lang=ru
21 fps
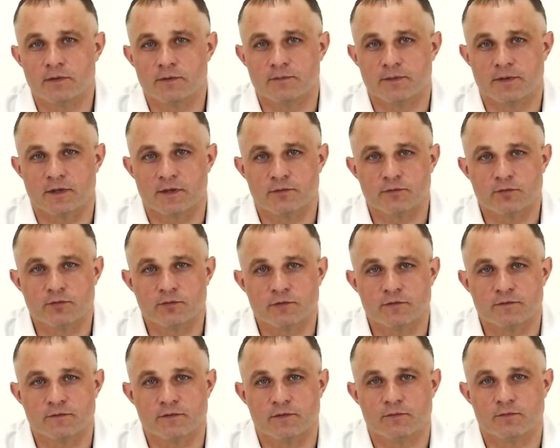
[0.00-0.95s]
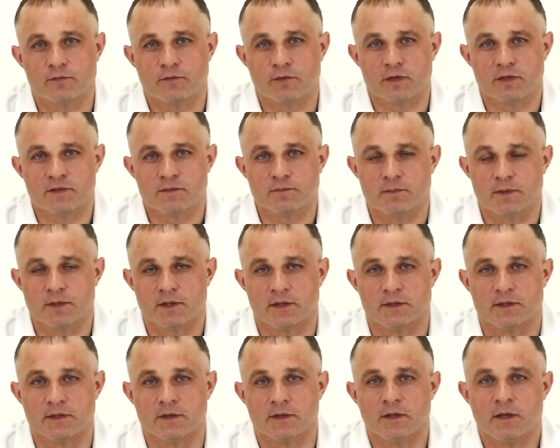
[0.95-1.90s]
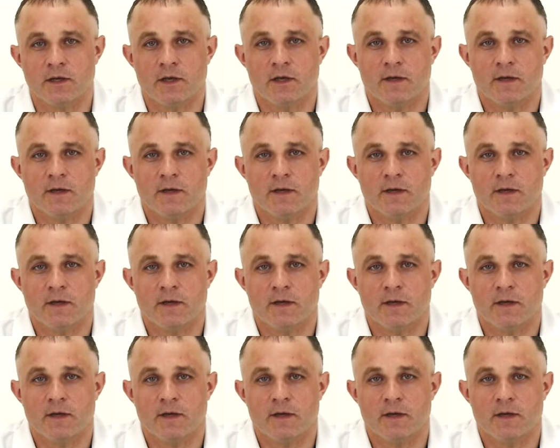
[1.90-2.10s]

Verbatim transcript: и продуктов его распада –